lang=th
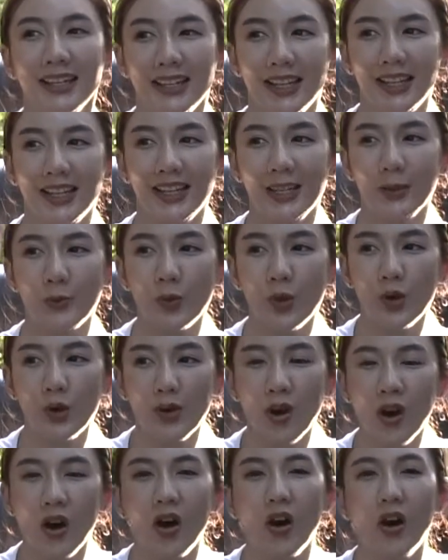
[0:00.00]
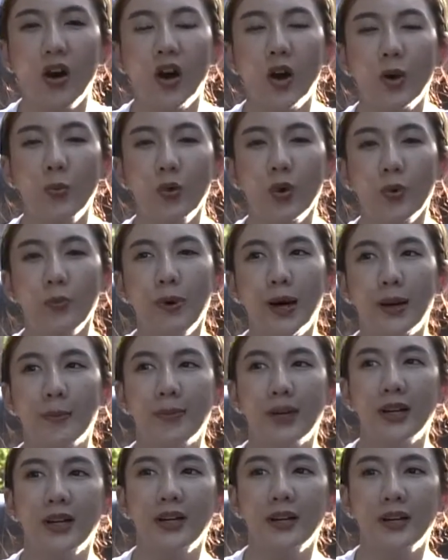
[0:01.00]
ในพวกฮอลล์พวกแบบ
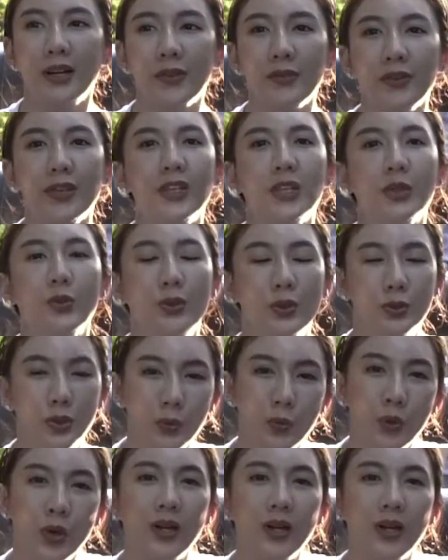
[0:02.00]
เอออเวนิวหรือว่าพว